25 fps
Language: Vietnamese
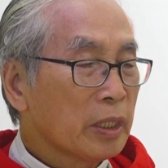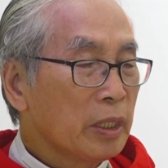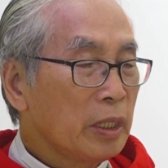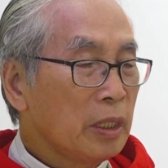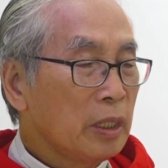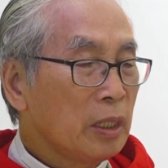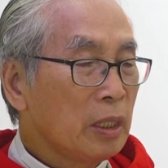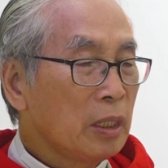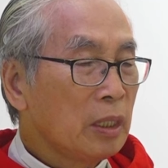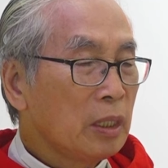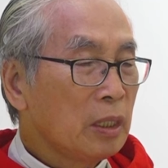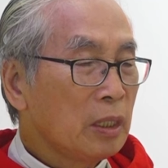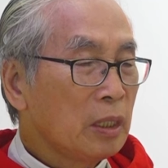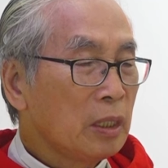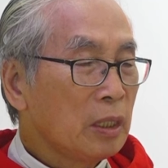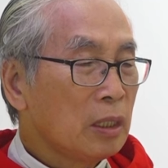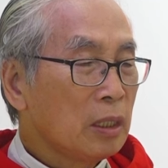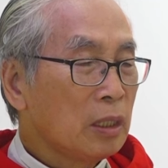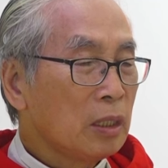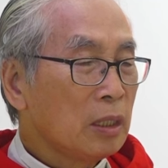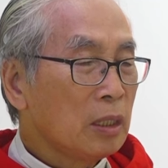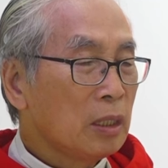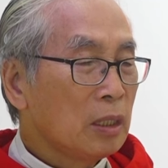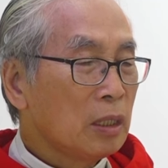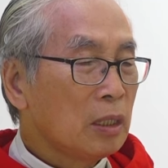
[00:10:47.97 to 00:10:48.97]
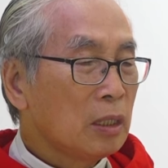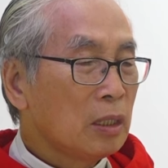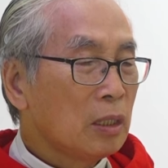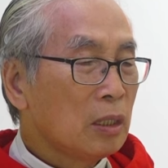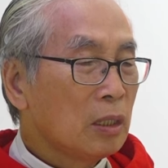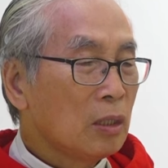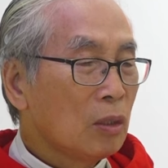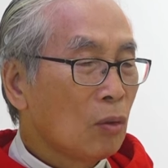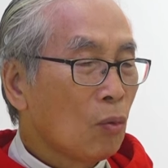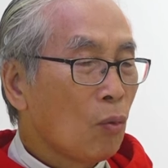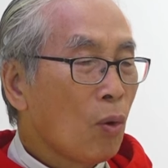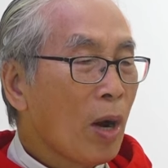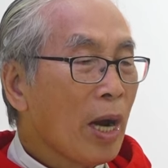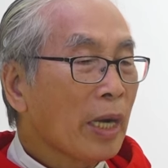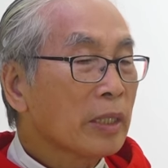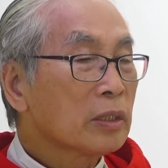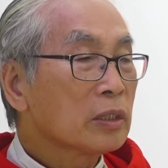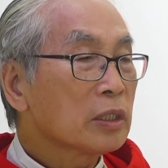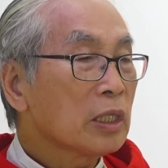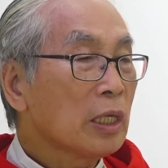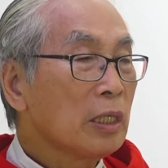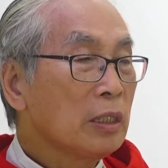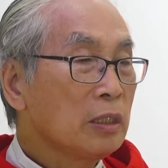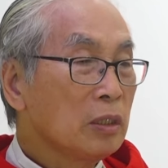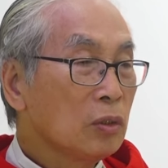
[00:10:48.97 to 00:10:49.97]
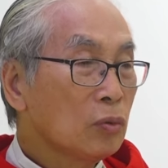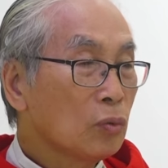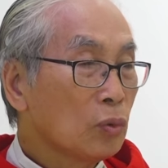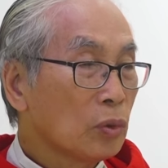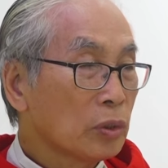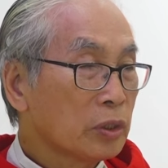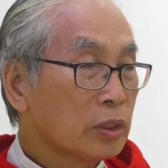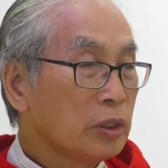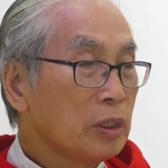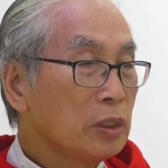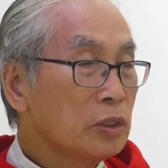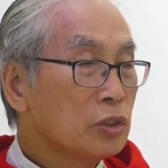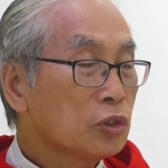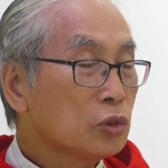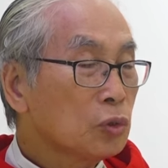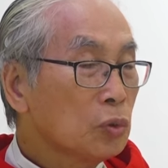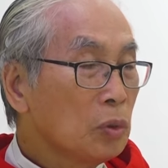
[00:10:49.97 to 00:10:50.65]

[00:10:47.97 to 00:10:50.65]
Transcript: cái hoàng thân của Thiên